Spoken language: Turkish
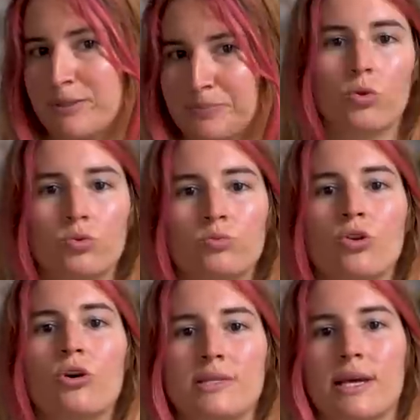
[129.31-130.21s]

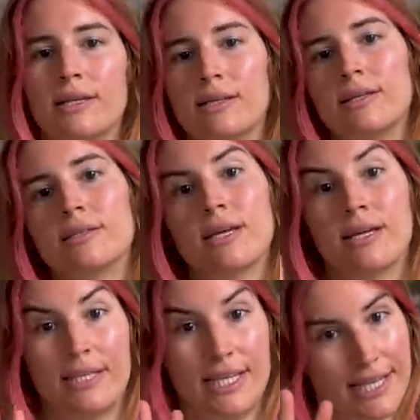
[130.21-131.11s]
Olumlu
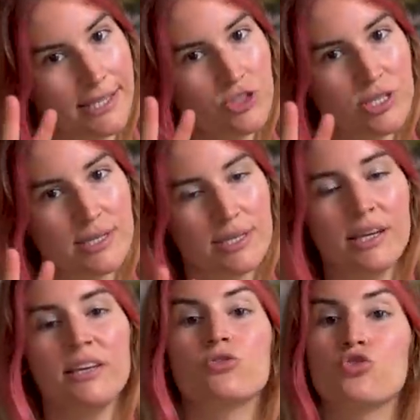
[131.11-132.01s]
özelliklerinden
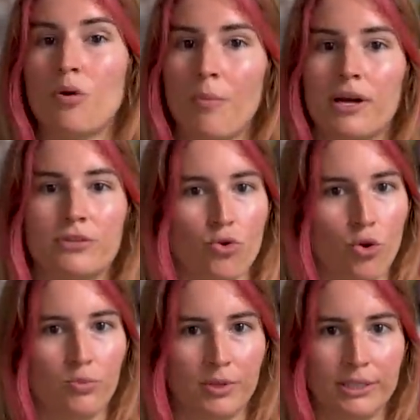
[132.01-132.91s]
ikincisi cömert
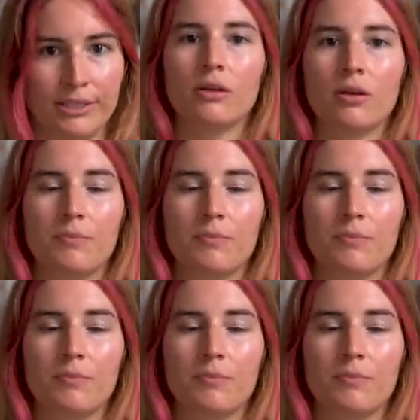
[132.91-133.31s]
olmaları.